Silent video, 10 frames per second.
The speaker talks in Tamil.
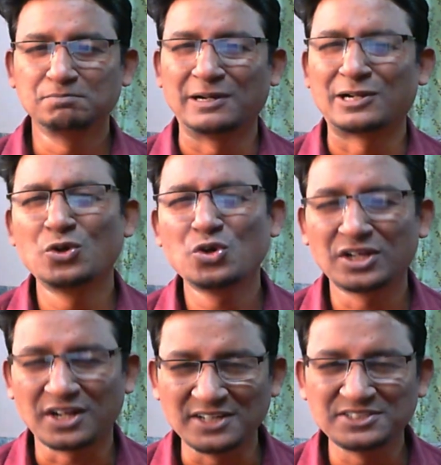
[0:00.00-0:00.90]
பரலோக
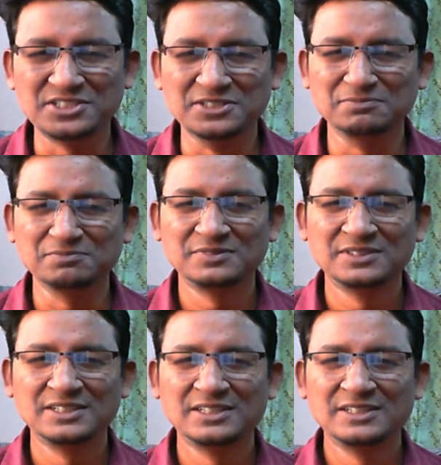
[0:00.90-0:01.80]
ராஜ்யம்
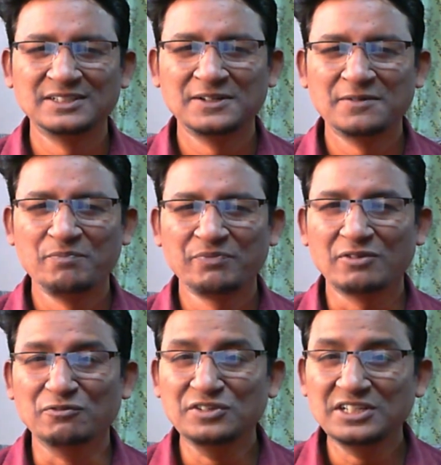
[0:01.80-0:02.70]

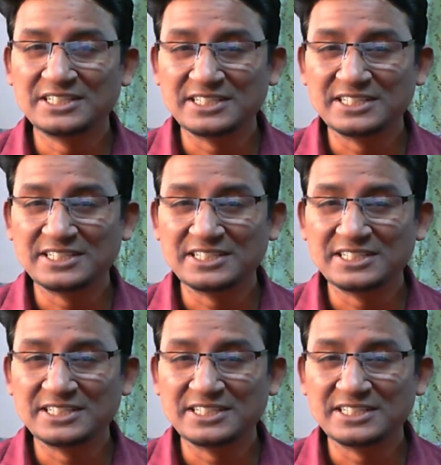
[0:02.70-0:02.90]
வீட்டு